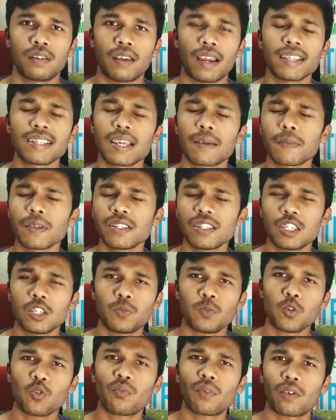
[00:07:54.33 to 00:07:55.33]
गाइज यहाँ पे जी
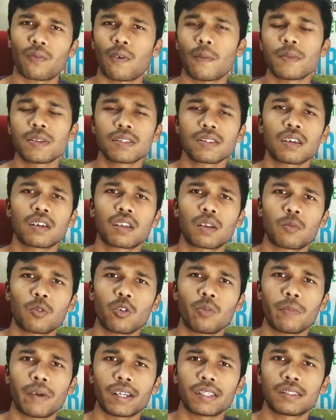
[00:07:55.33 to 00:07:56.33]
पी परफॉर्मेंस की अगर हम
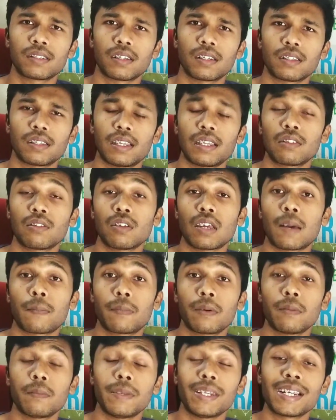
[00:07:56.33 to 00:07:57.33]
लोग बात करते हैं तो यहाँ
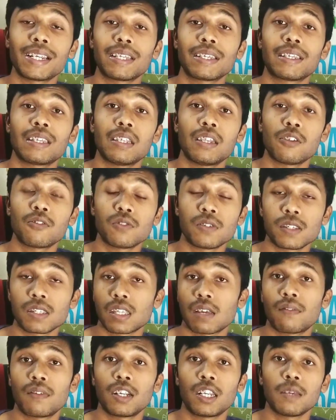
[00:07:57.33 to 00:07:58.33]
पे मीडियाटेक हीलियो जी
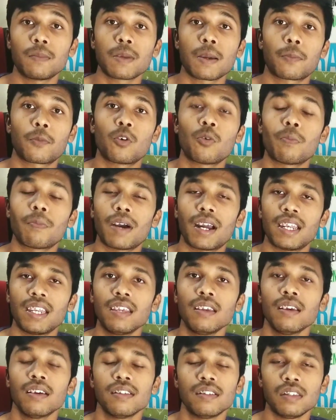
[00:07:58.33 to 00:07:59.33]
सेवेंटी में आपको
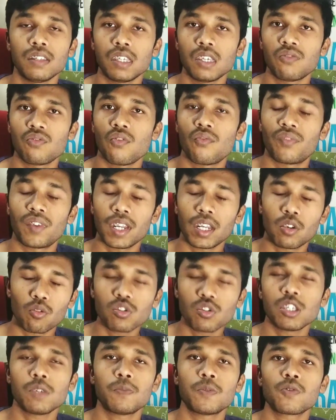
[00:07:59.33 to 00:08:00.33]
माली जी फिफ्टी
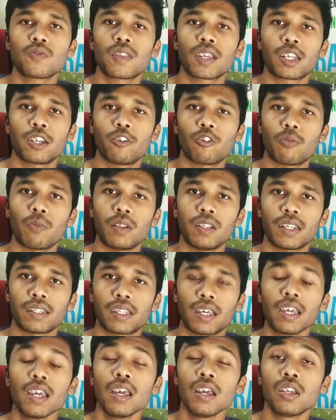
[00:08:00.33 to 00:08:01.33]
जी देखने को मिल
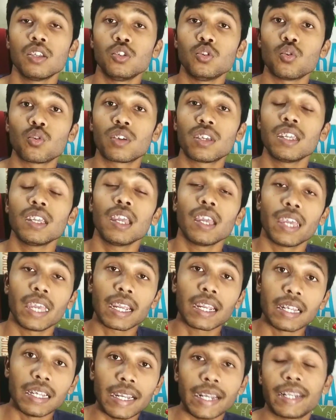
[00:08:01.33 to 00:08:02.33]
जाता है जो कि
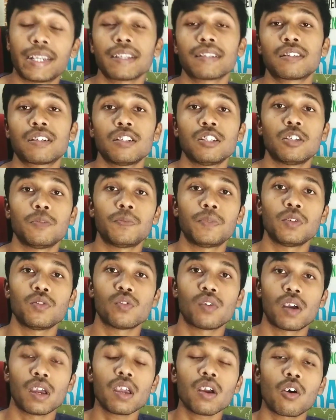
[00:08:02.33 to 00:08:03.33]
एक लेटेस्ट जी
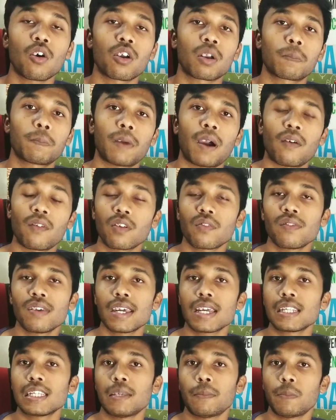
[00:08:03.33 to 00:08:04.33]
है और पावर वी
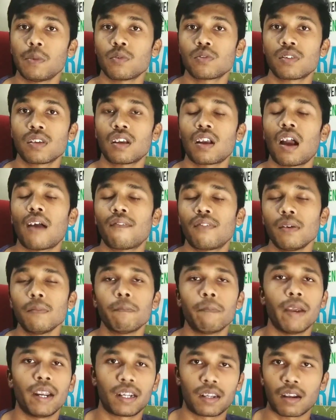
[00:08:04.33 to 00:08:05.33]
आर जी से काफ़ी
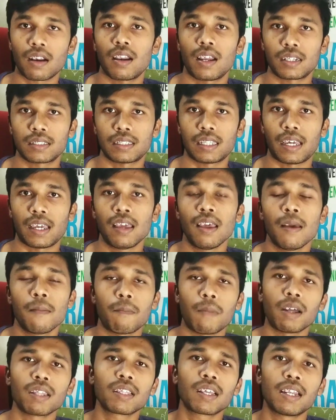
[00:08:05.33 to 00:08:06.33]
बेटर लगता है
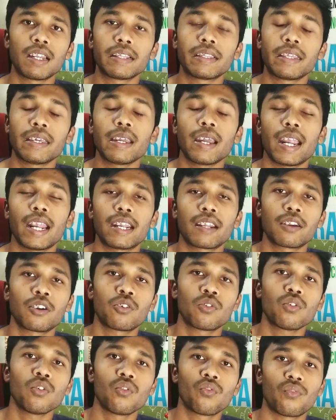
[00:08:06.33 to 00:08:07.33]
बात कर लेते हैं
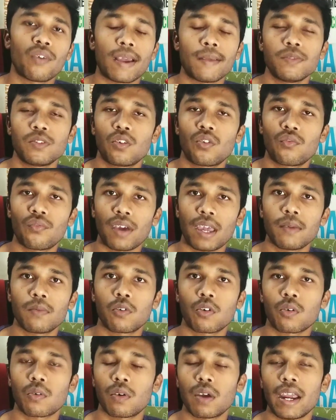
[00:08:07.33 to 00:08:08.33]
एड्रेनो 505
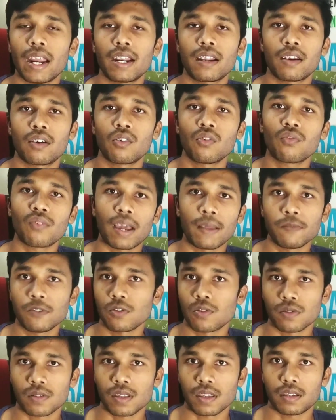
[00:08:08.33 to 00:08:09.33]
और एड्रेनो
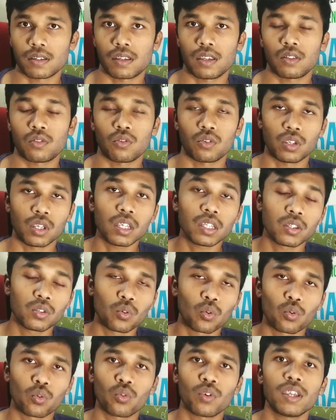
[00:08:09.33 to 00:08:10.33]
506 की तो ये
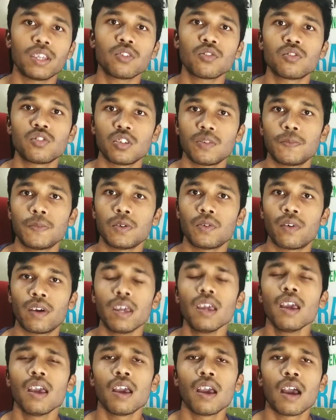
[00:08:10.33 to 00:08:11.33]
दोनों ही जो जी
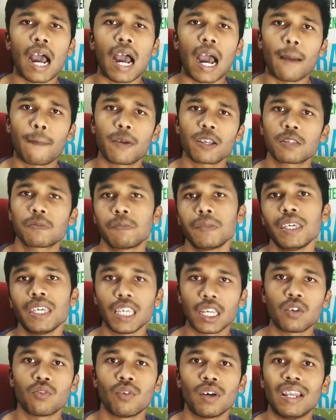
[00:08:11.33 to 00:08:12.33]
है आपस में
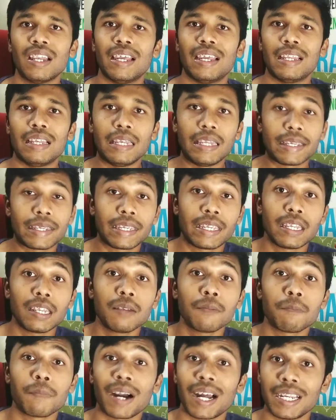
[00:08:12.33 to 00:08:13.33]
इक्वल है
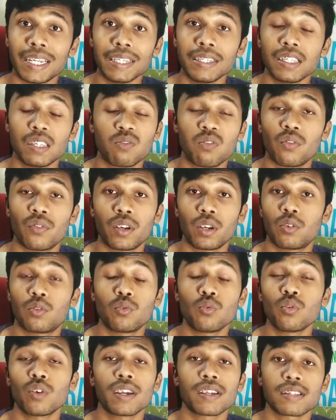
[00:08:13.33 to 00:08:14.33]
लेकिन माली जी
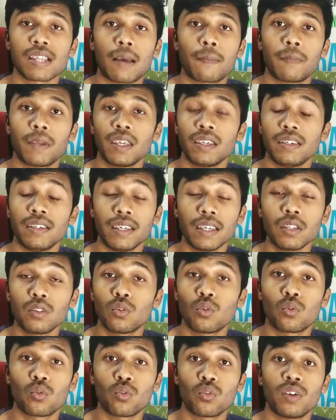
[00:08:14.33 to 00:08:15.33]
के सामने ये
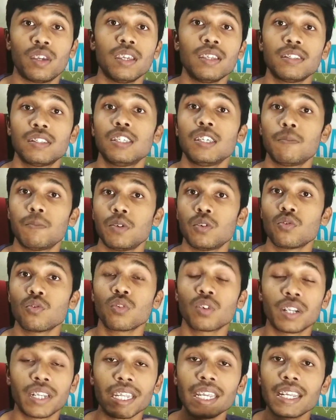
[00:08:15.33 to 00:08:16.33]
दोनों ही जी
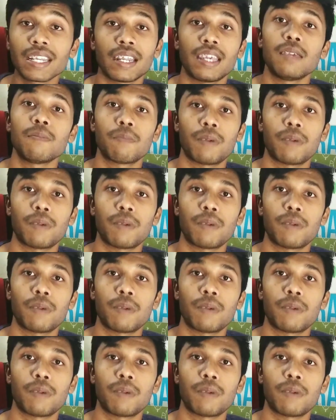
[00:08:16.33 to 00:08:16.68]
टिक नहीं